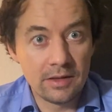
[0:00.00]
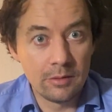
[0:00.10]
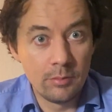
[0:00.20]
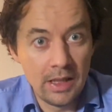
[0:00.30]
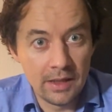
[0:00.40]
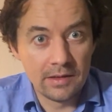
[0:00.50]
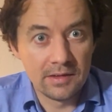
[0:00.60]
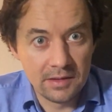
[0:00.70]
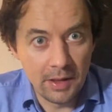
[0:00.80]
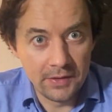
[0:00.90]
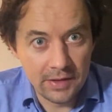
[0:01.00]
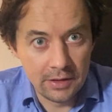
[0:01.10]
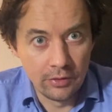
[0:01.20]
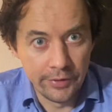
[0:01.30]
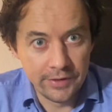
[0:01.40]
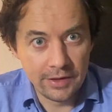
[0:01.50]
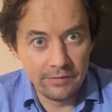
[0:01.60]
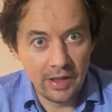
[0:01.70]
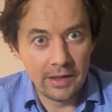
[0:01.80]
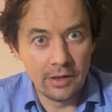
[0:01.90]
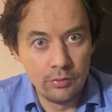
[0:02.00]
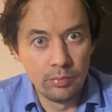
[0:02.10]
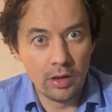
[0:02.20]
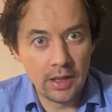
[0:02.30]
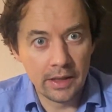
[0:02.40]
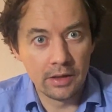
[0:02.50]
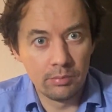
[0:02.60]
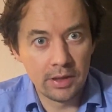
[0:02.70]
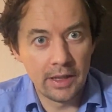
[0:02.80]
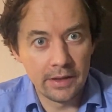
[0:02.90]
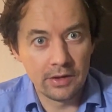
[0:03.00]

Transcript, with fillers: März 2019 war der Übergang geplant.